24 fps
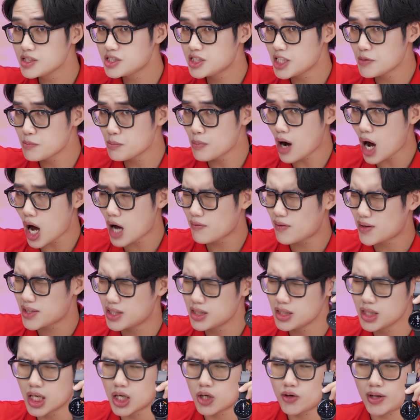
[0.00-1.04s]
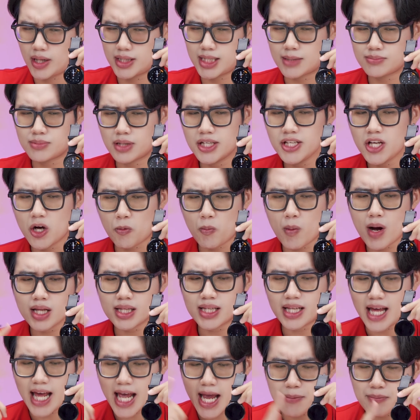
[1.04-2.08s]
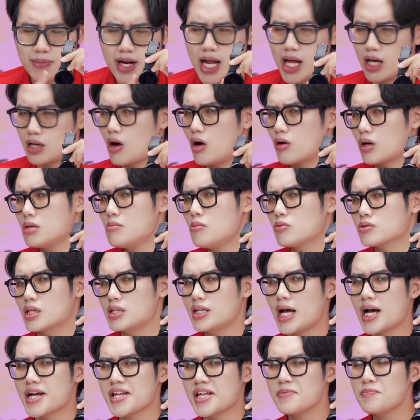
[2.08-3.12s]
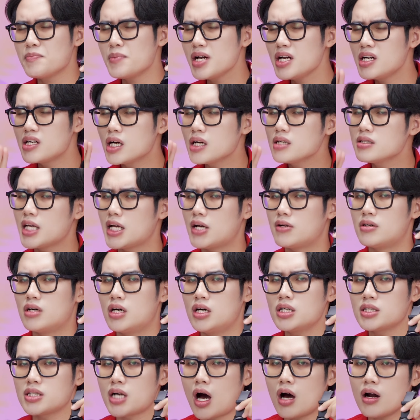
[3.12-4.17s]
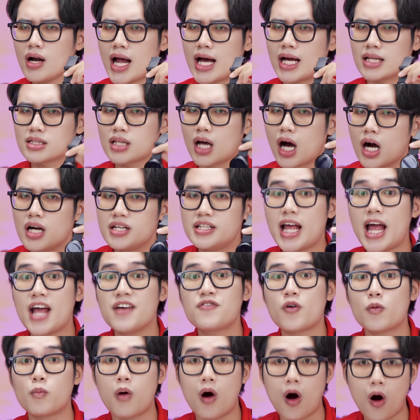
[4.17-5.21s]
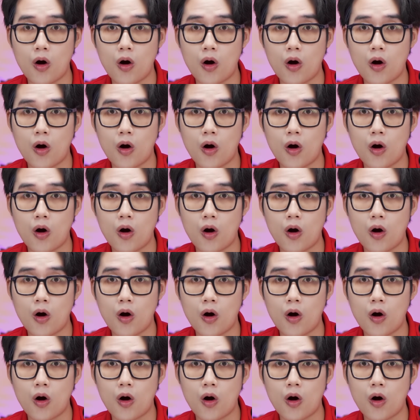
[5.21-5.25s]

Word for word: với chim mơ và những người luyện tập thể dục á, thì em này còn có một tính năng giúp ích rất nhiều nữa đó là thời gian phục